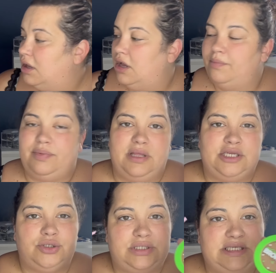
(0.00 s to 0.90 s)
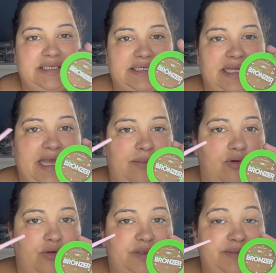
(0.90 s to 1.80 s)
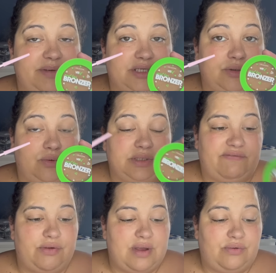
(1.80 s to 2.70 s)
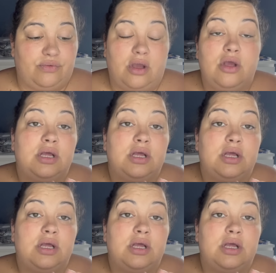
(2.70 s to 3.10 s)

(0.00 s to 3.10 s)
Hop, et j'utilise également le petit pinceau qu'on avait eu à Londres.